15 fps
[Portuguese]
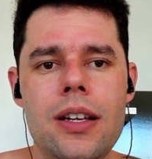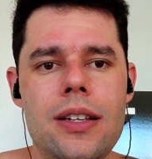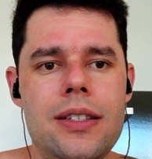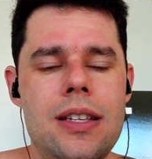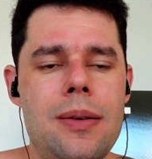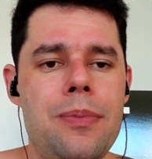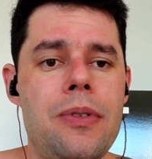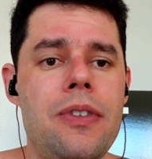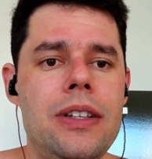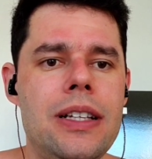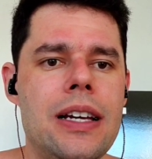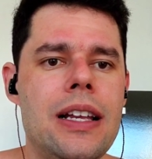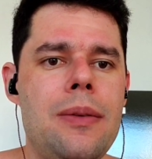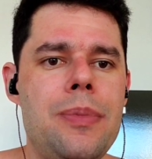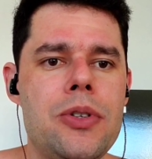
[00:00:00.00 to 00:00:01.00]
e sempre vai ter
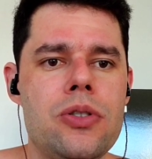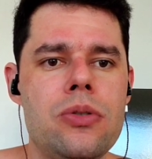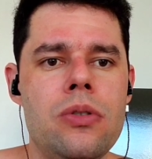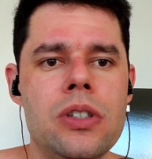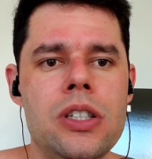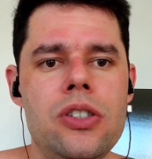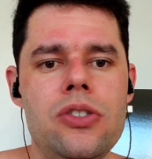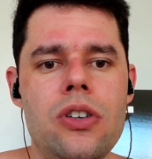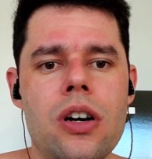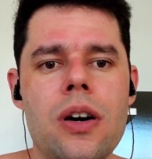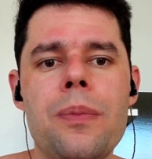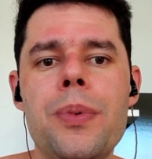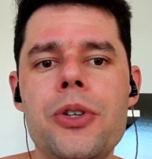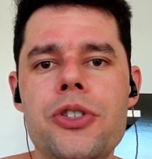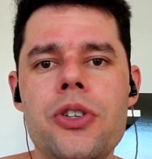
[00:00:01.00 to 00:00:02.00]
aquela pessoa que joga
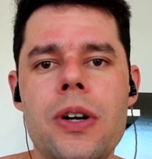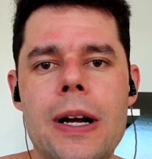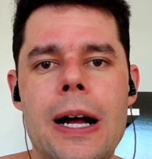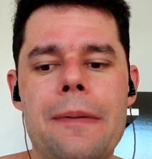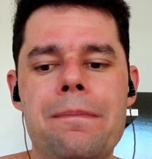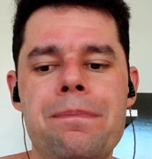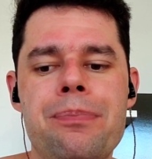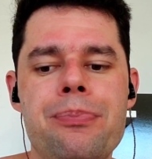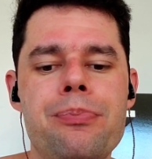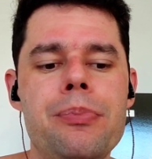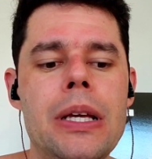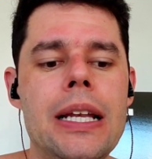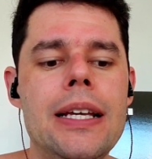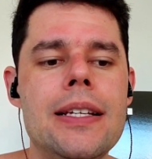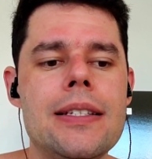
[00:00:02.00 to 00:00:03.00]
por jogar,
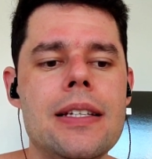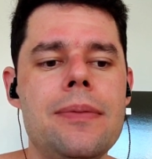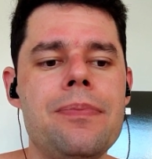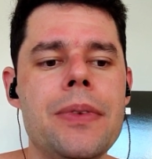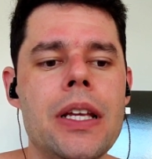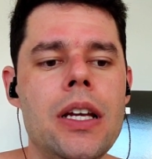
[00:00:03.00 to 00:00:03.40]
beleza?